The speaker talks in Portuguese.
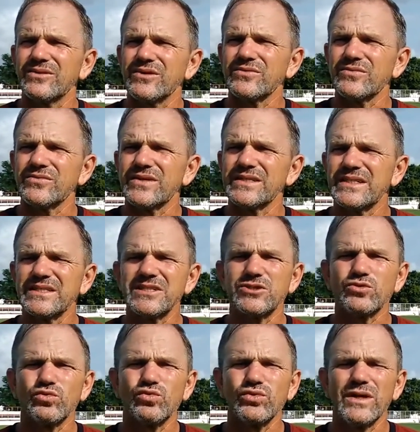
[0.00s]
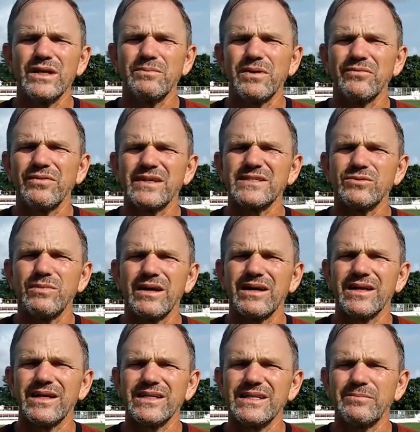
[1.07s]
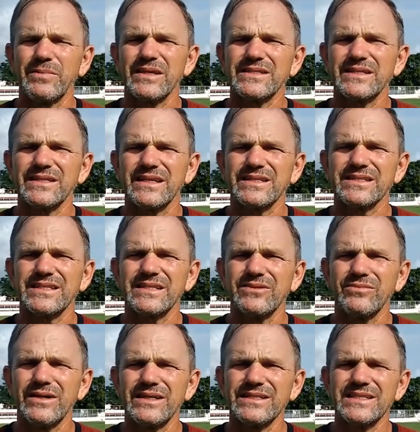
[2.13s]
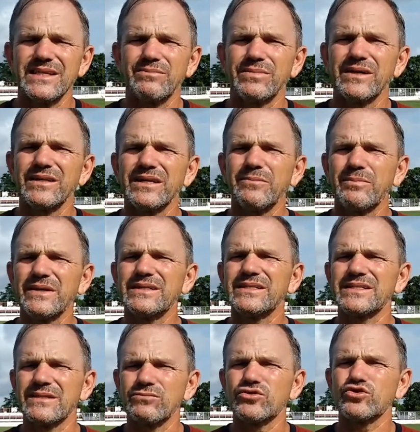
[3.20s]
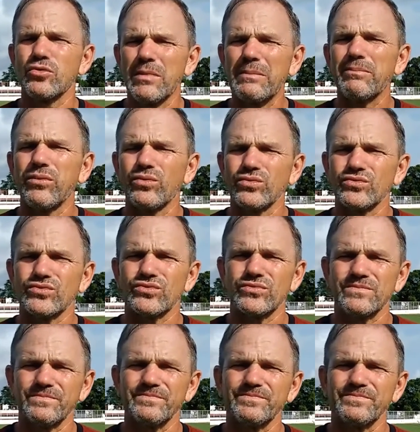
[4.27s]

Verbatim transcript: nós vamos fazer de tudo aí para fazer uma grande apresentação, mas lembrando que precisamos somar pontos.